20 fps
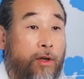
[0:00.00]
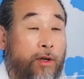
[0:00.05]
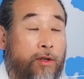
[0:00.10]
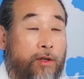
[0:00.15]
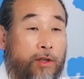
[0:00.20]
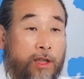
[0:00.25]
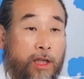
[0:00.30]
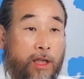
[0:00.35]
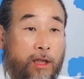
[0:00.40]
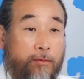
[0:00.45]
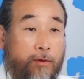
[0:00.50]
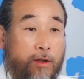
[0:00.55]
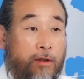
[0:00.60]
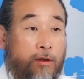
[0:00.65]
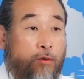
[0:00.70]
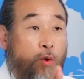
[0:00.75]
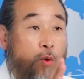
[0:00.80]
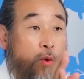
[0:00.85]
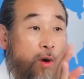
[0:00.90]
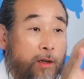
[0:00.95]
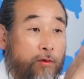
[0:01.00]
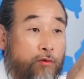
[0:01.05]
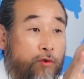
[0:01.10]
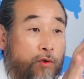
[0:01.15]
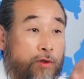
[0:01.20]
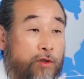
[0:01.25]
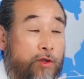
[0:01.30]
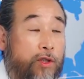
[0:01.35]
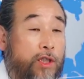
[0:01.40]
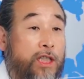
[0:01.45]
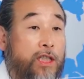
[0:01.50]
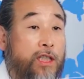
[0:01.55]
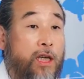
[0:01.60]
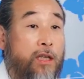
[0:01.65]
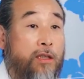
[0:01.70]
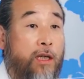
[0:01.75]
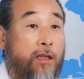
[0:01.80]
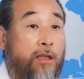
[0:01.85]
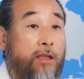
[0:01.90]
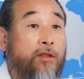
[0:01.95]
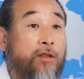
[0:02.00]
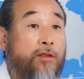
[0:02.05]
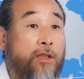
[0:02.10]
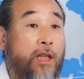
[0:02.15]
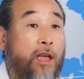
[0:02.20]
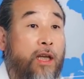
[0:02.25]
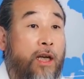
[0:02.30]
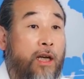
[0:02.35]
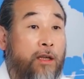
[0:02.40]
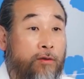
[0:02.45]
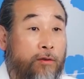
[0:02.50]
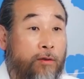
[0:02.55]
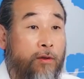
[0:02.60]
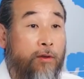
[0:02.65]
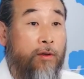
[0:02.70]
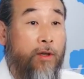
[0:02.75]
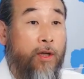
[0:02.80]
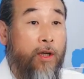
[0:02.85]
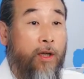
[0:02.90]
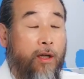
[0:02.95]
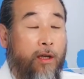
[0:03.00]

그 사람들을 도와줘서 이 세상이 득되게 하도록